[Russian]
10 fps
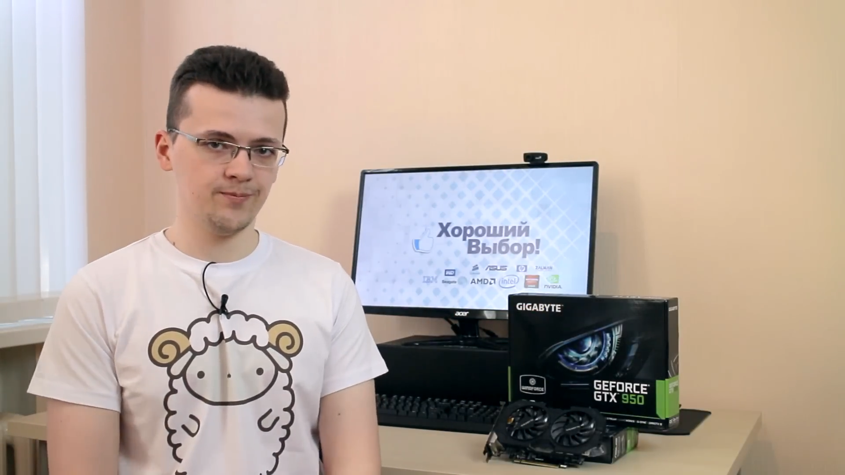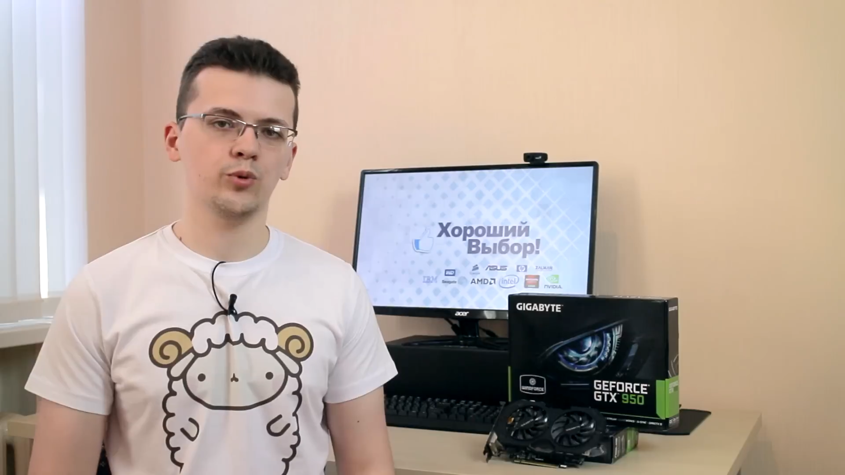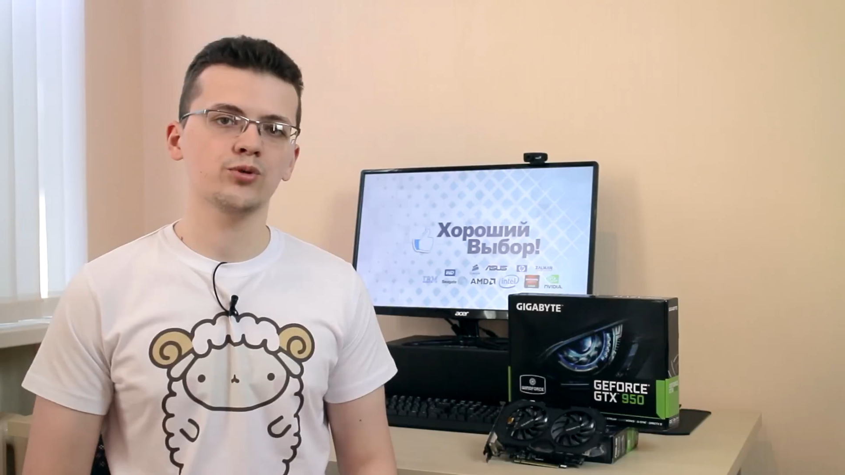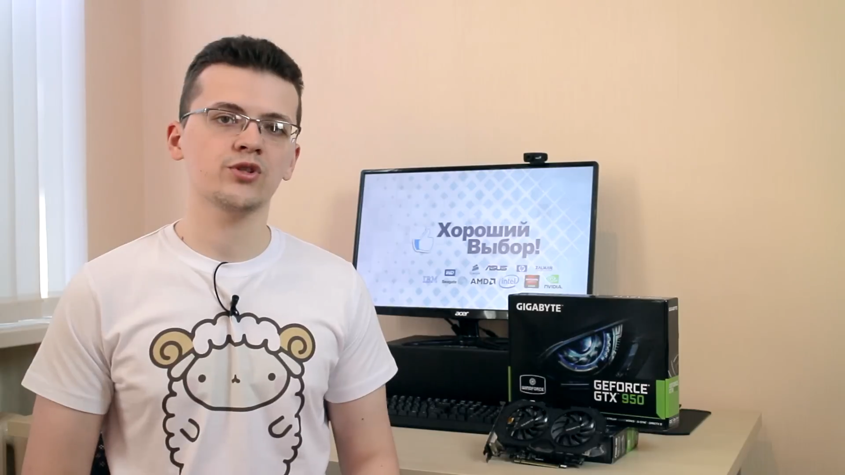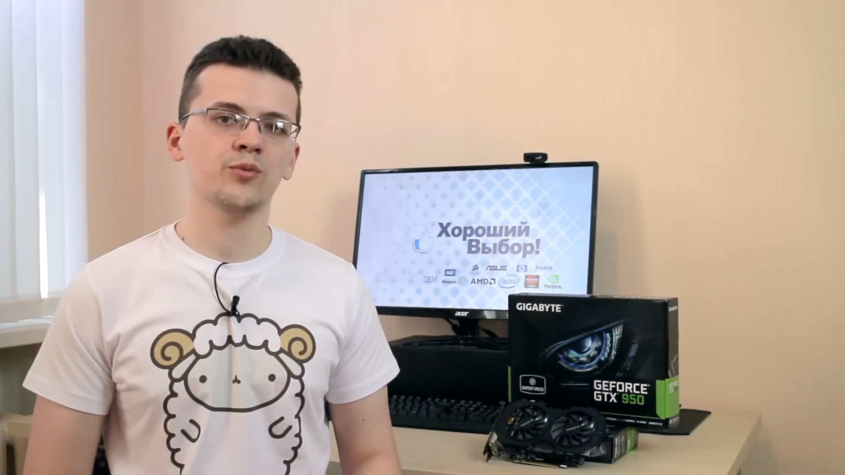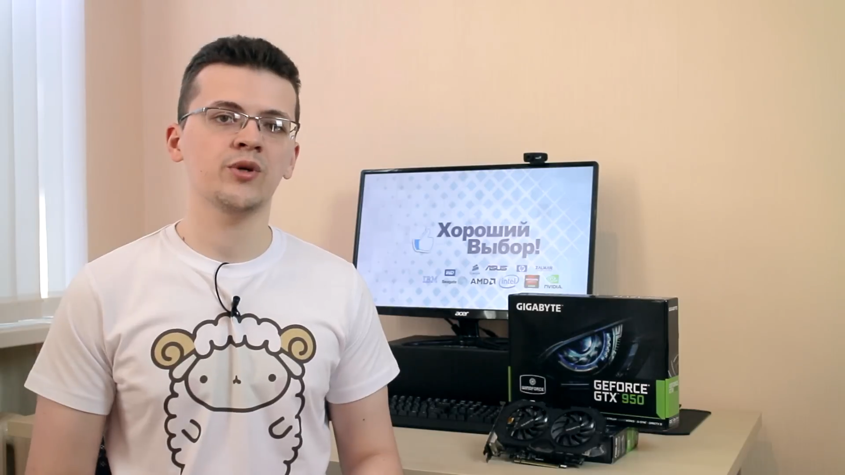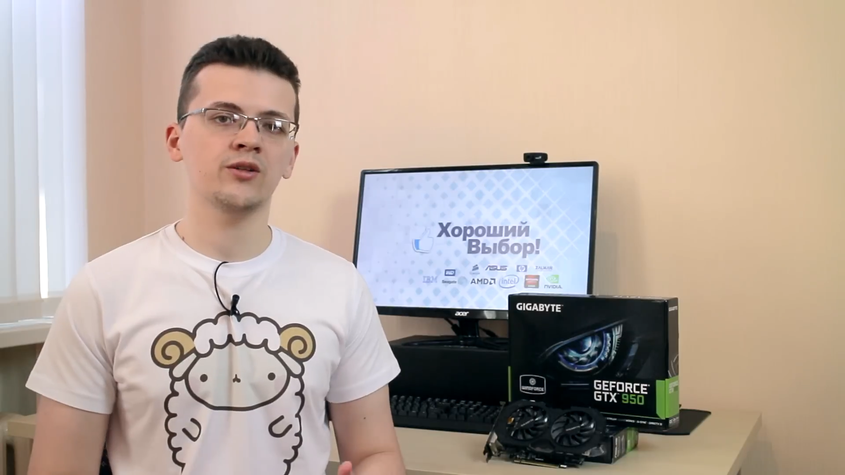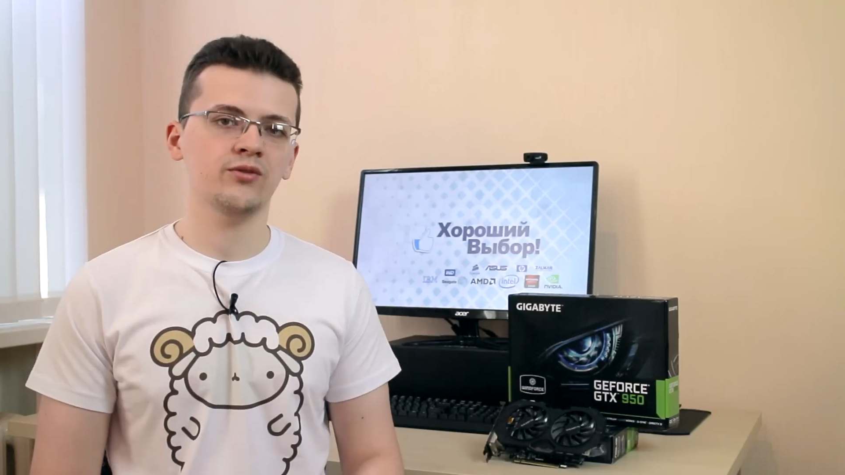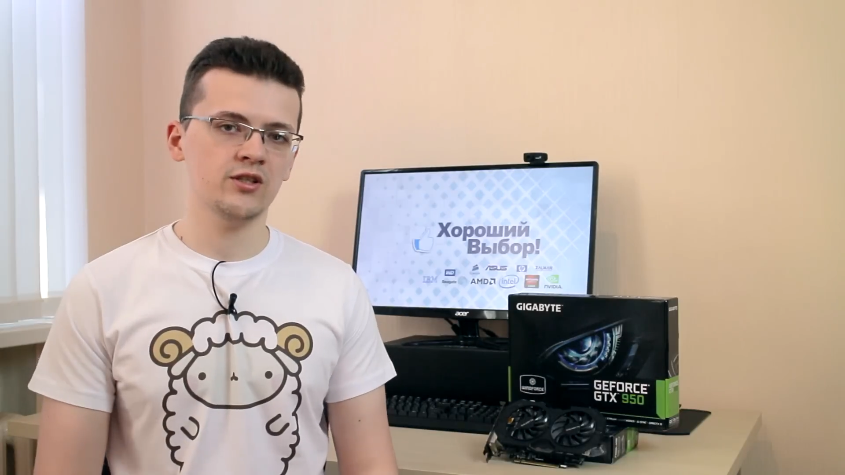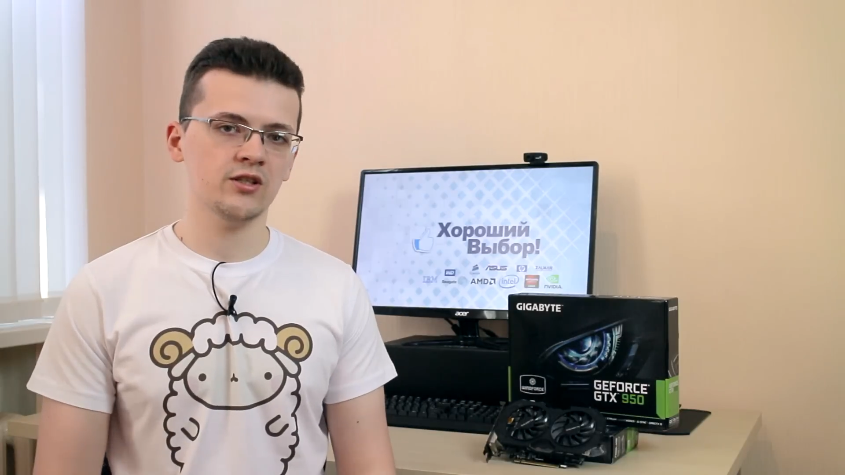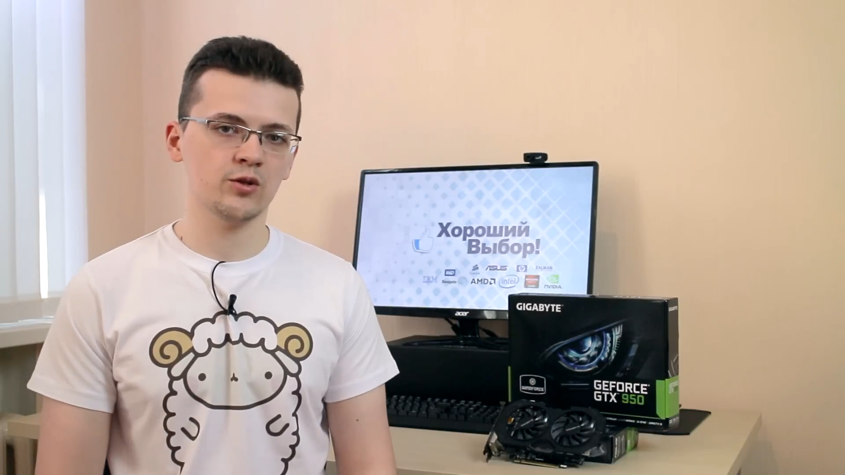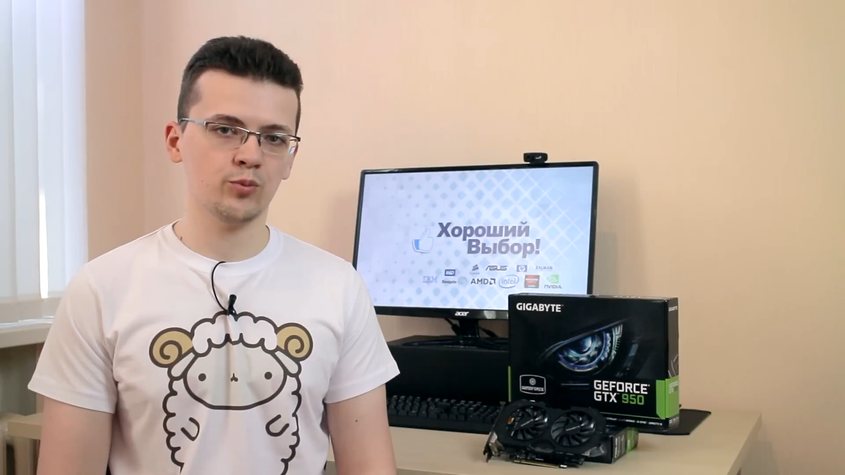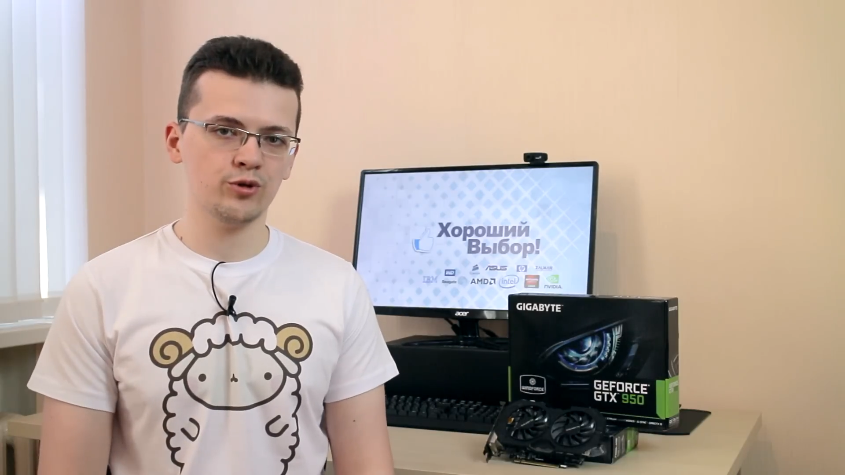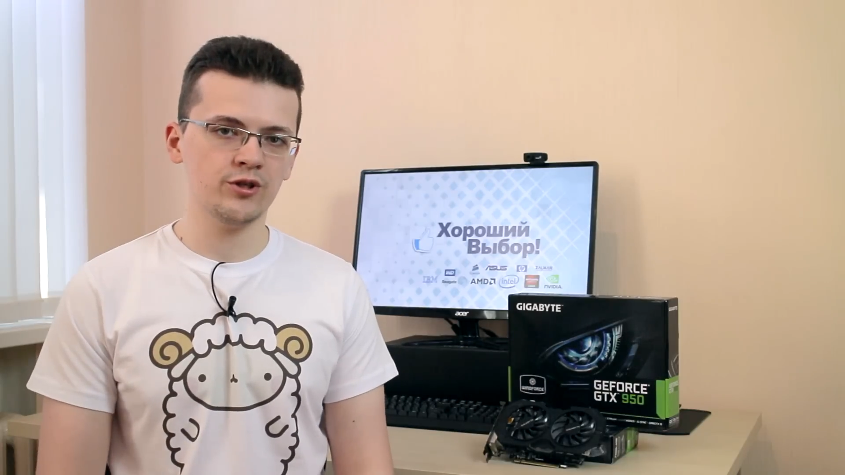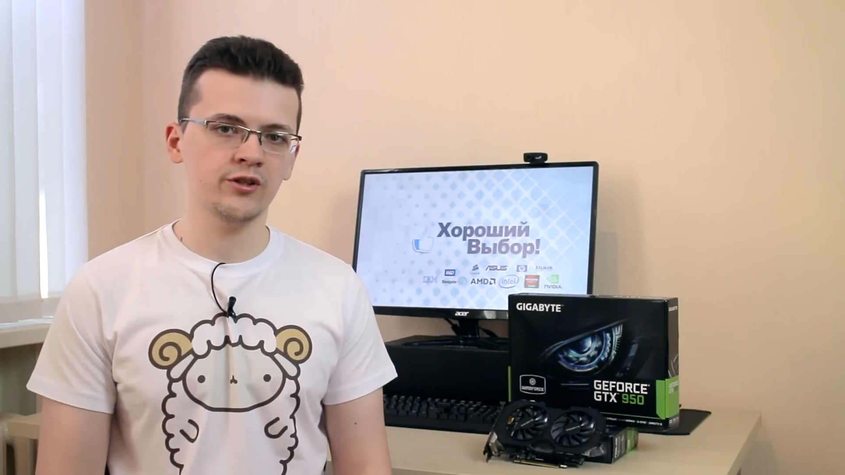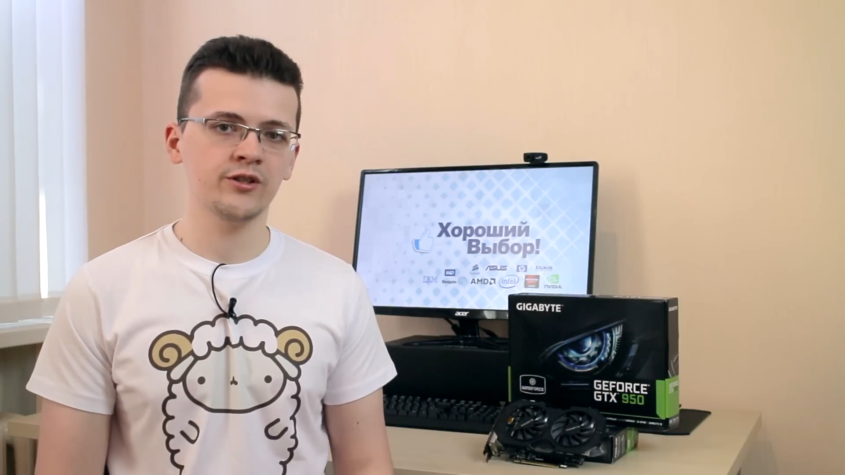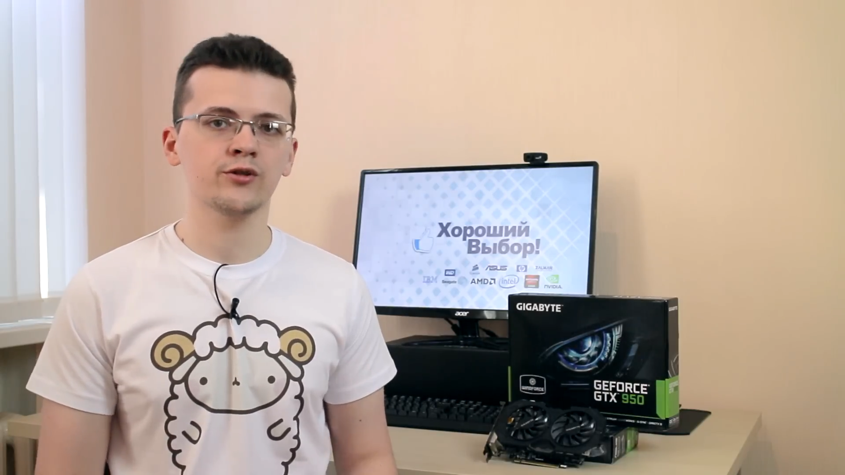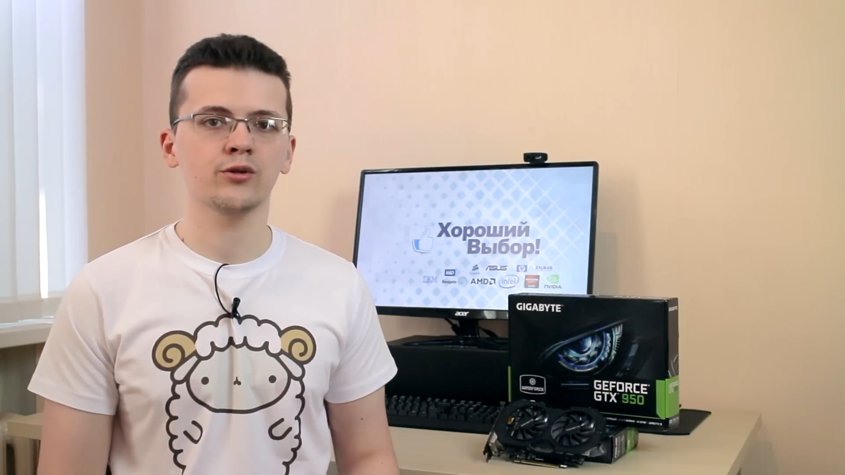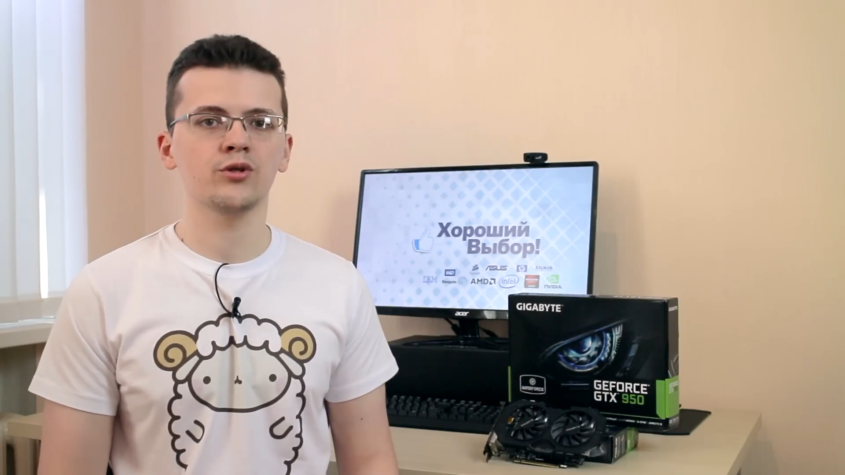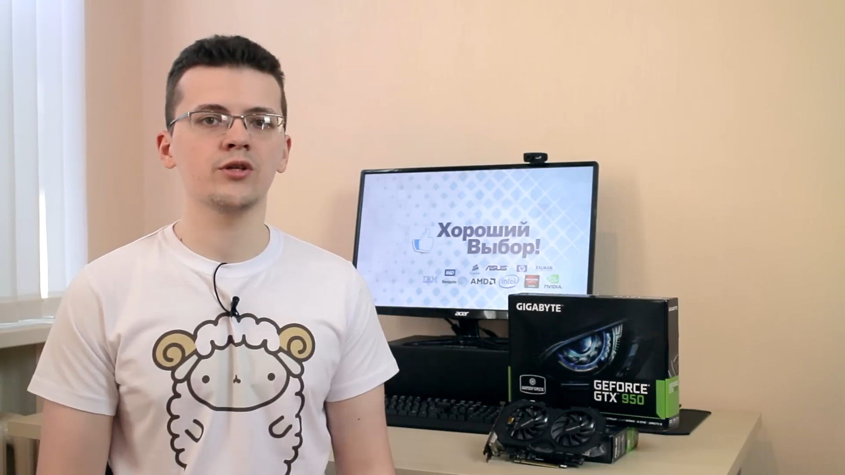Плюс сама Nvidia запустила и
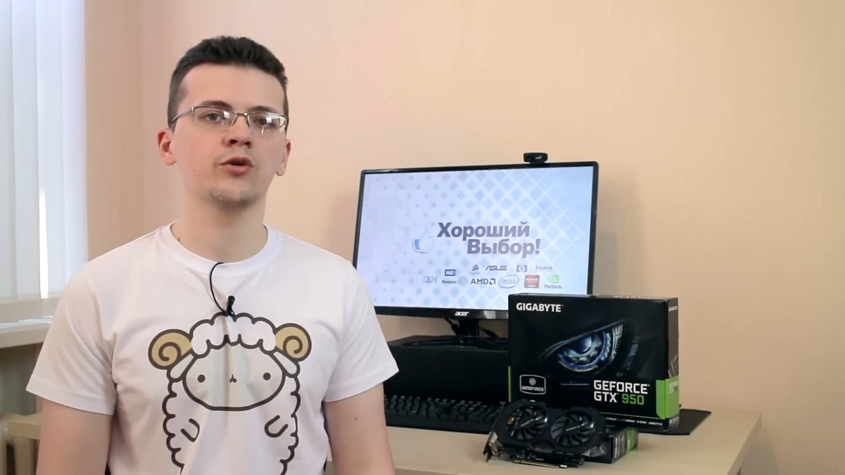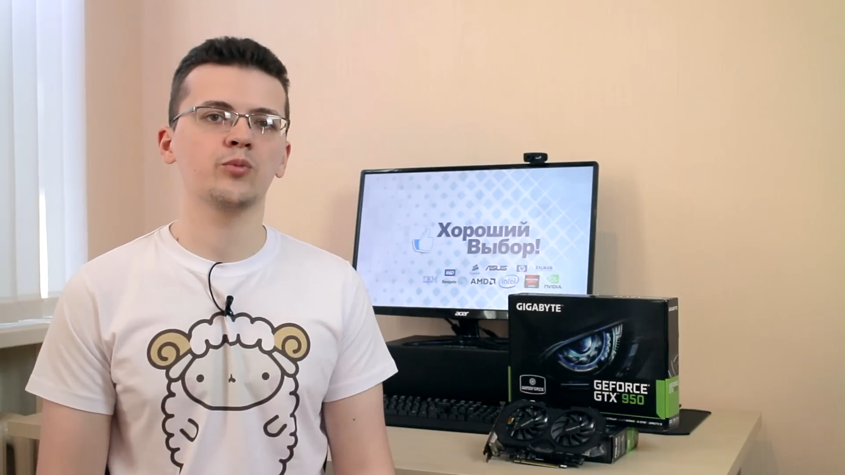эксклюзивно